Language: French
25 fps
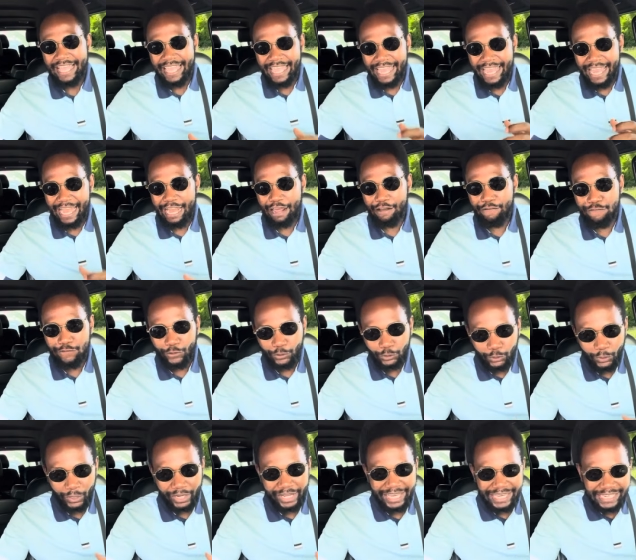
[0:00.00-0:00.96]
et la
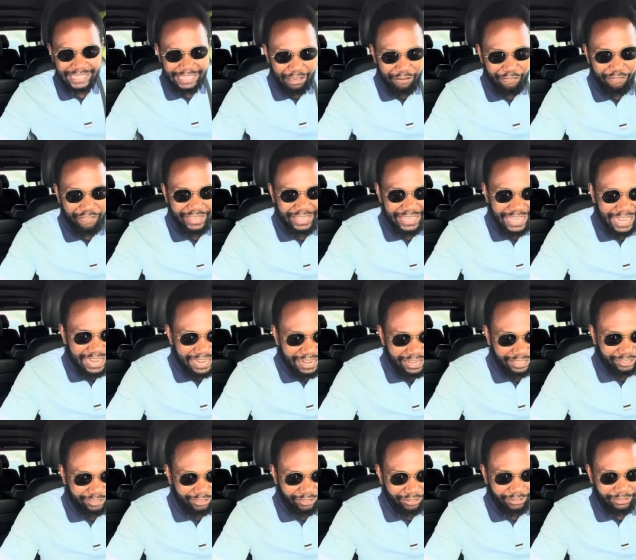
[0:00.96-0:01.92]
photo que j'avais il y a
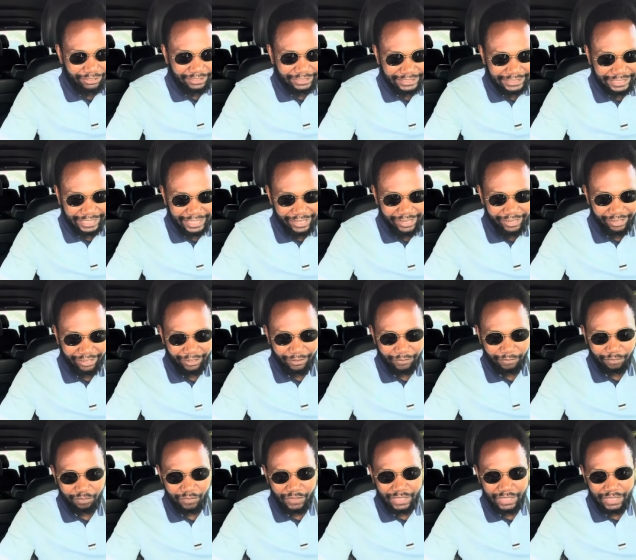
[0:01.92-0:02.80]
4 ans, 5 ans,